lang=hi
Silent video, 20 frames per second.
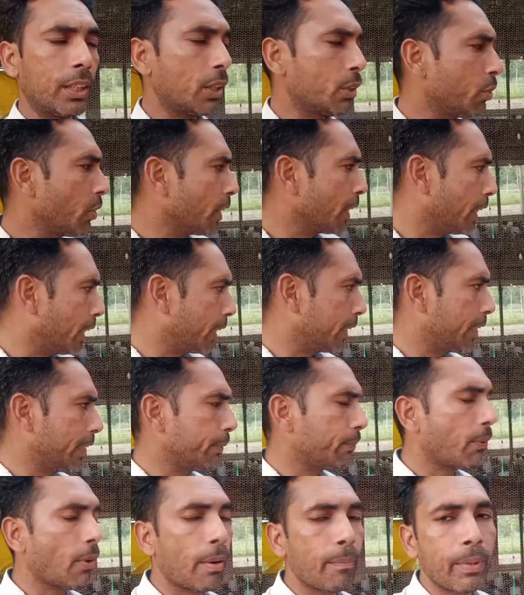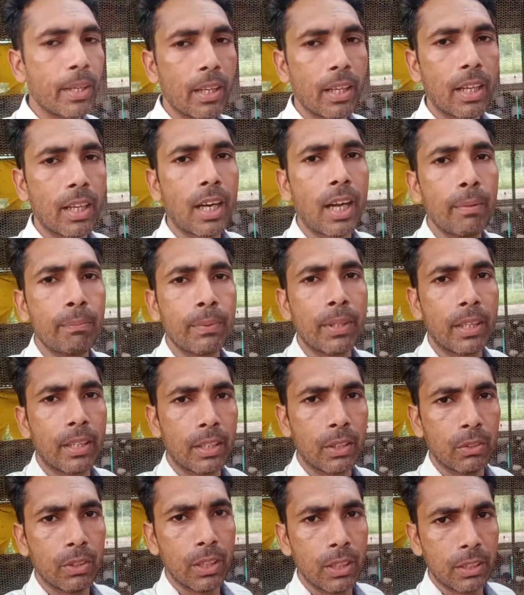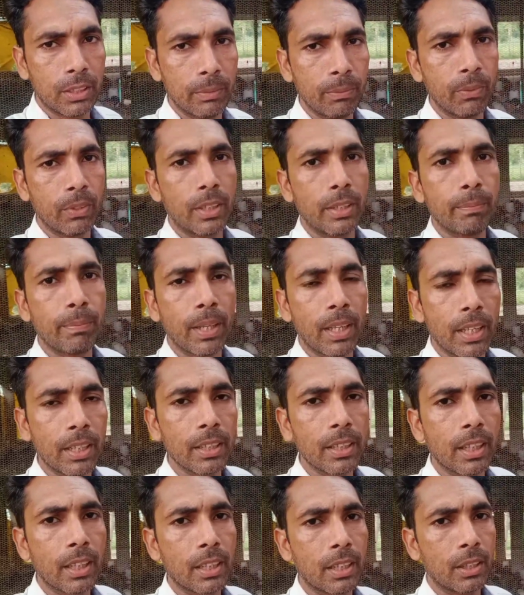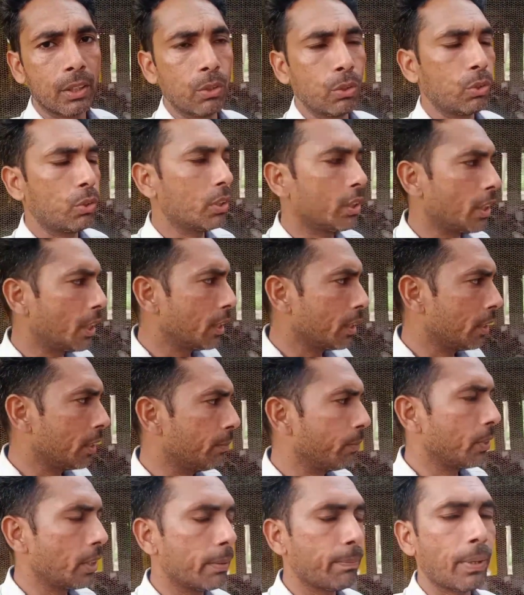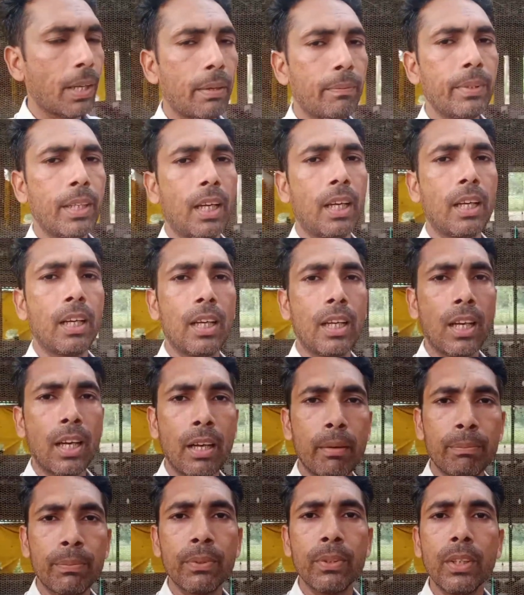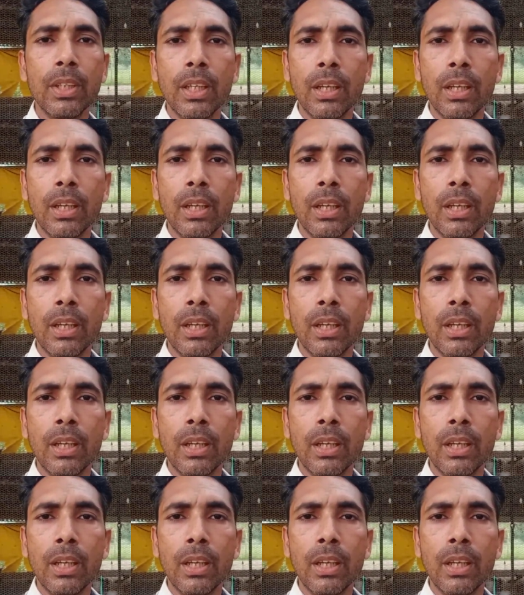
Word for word: वैसे तो देसी फार्मिंग अगर आप कर रहे हो देसी मुर्गी पालन कर रहे हो तो देसी मुर्गी पालन में अगर आप